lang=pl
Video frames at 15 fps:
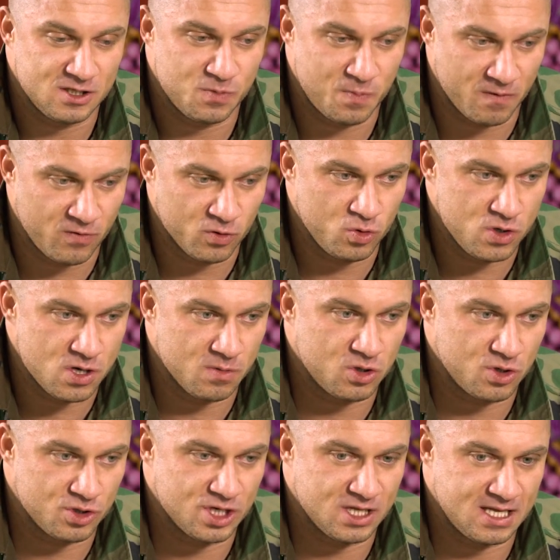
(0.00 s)
spowodują
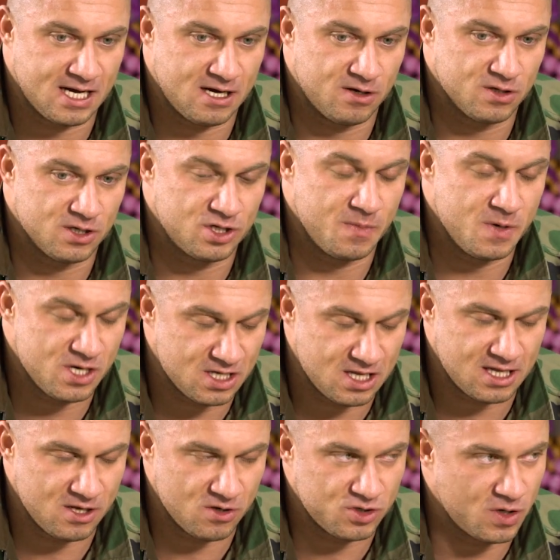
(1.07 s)
to, że, ta, że będziesz
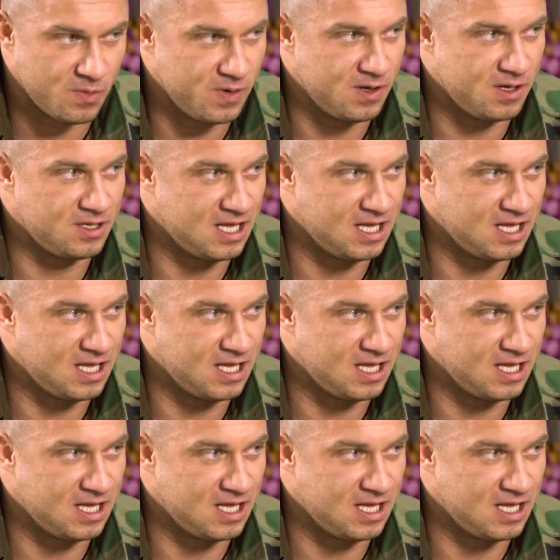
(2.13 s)
dla tej, osoby,